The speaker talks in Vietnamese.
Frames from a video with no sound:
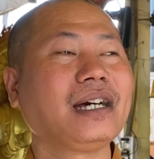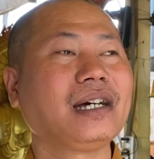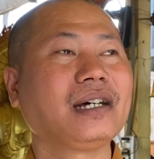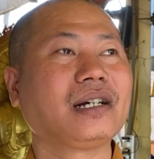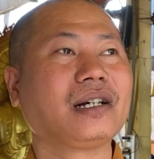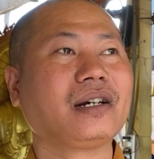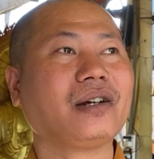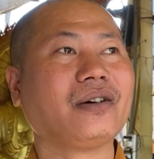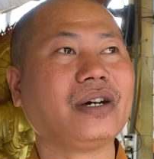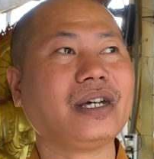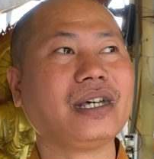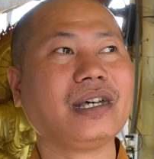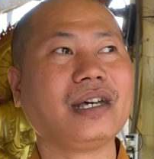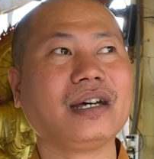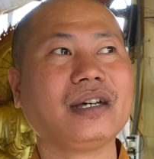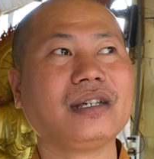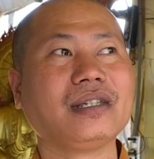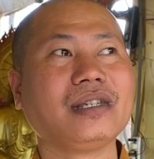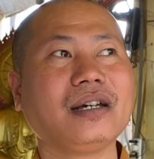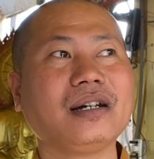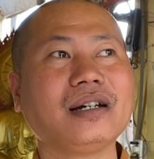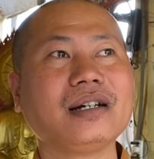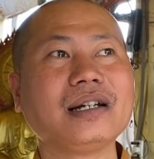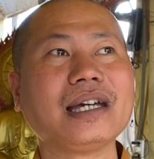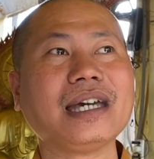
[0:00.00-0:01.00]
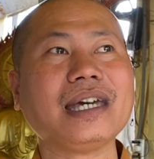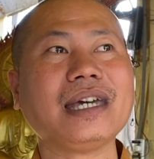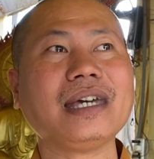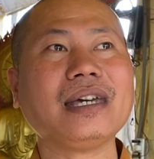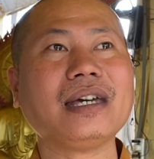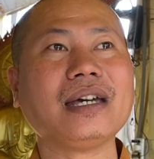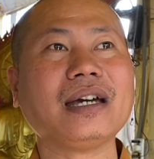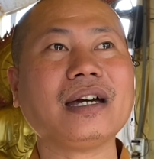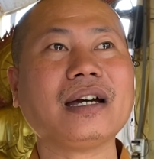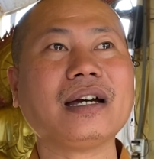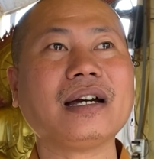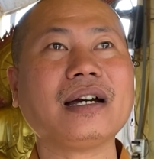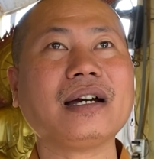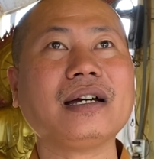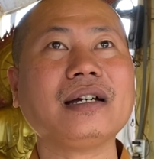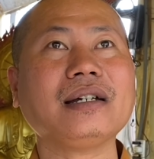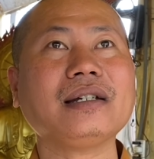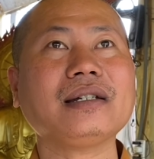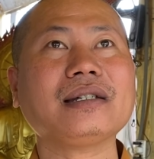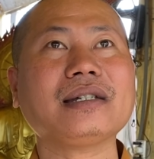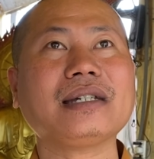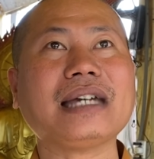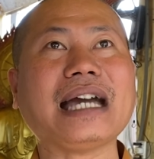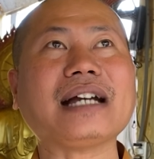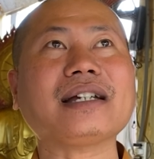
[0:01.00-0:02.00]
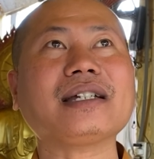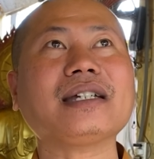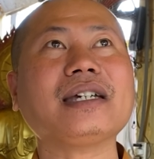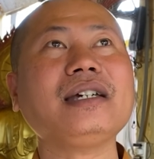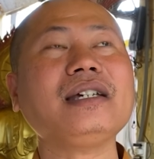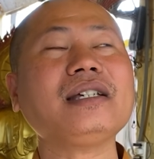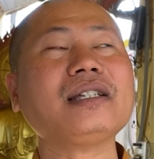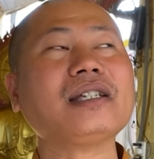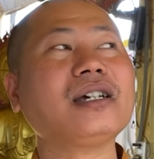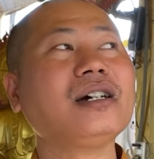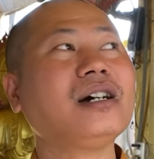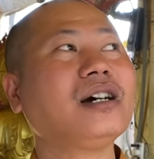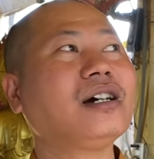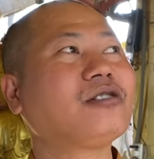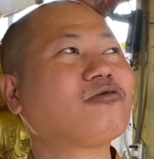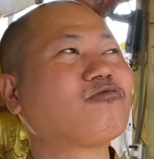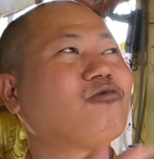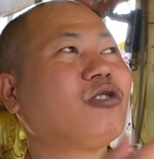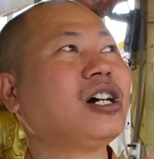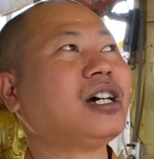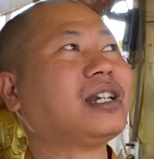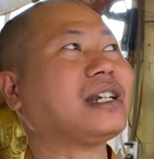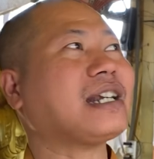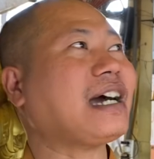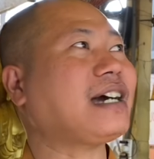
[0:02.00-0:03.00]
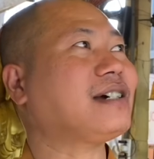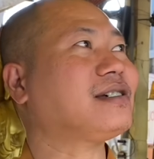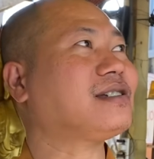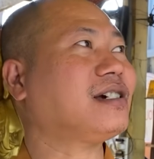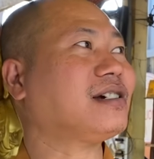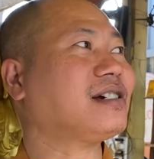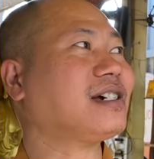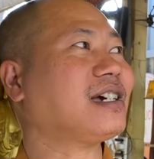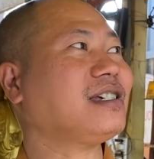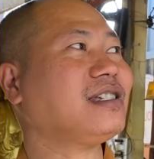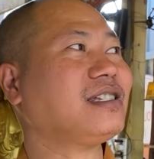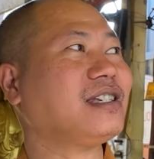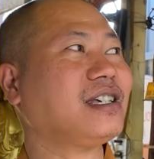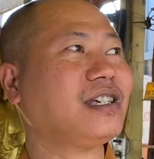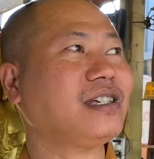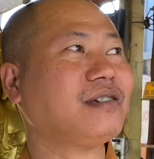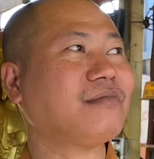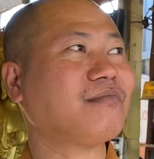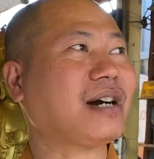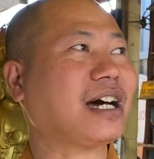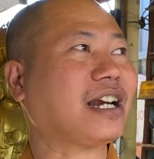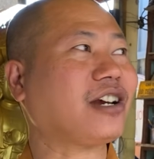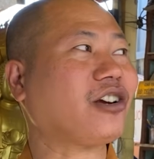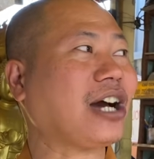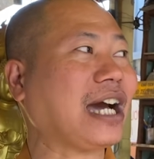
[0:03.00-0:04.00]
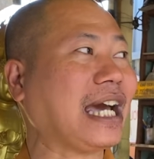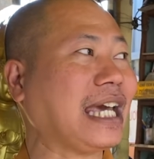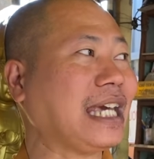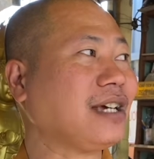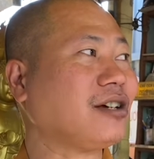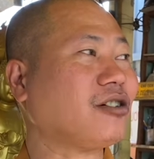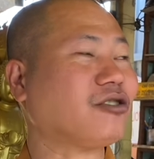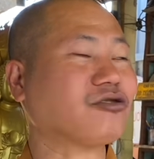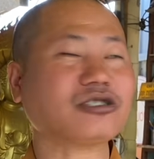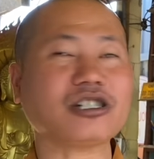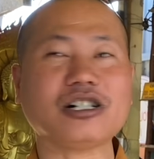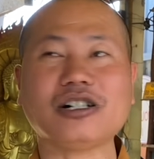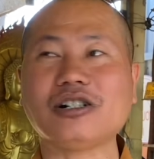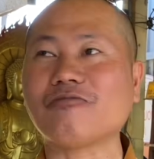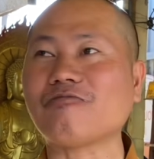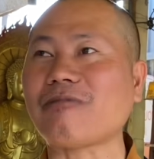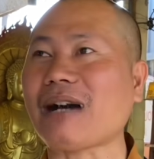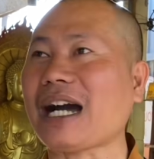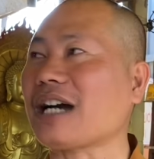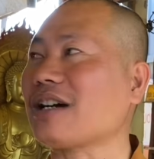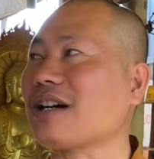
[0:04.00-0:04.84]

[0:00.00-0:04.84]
rồi những cái trang trí sơn phết lại những cái gì mà nói còn tượng Phật